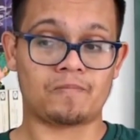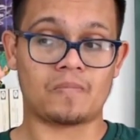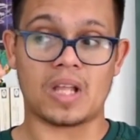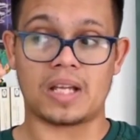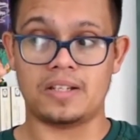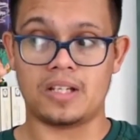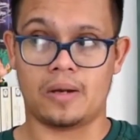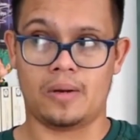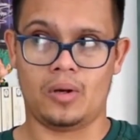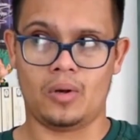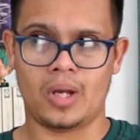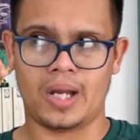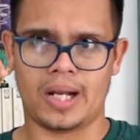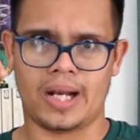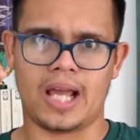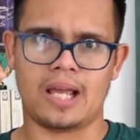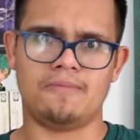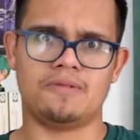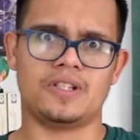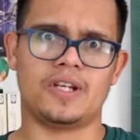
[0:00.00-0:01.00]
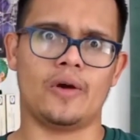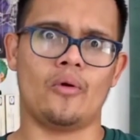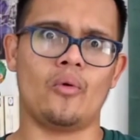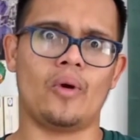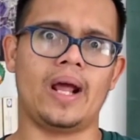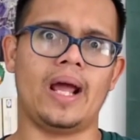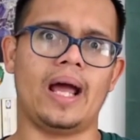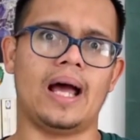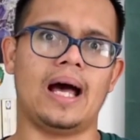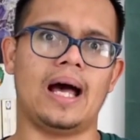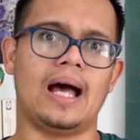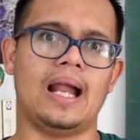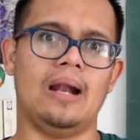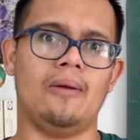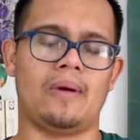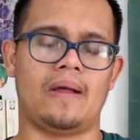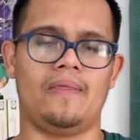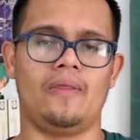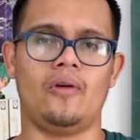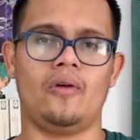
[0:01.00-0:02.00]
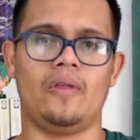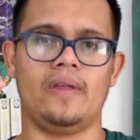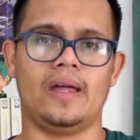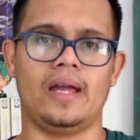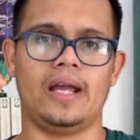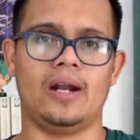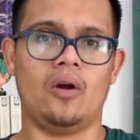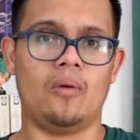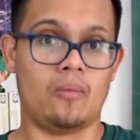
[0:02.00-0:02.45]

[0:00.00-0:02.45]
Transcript: Severus Snape se une al bando de